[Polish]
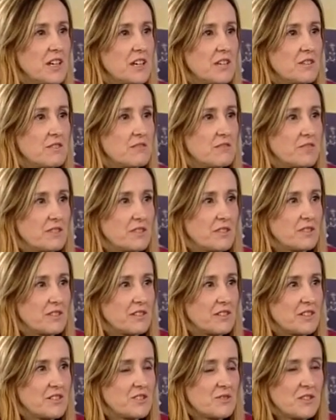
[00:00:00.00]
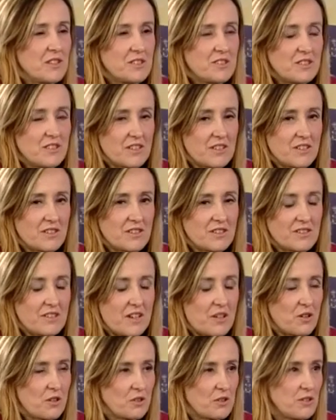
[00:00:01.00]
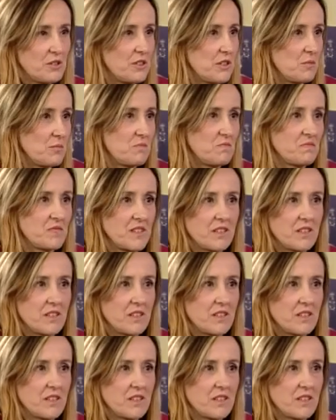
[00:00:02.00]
w świecie zachodnim,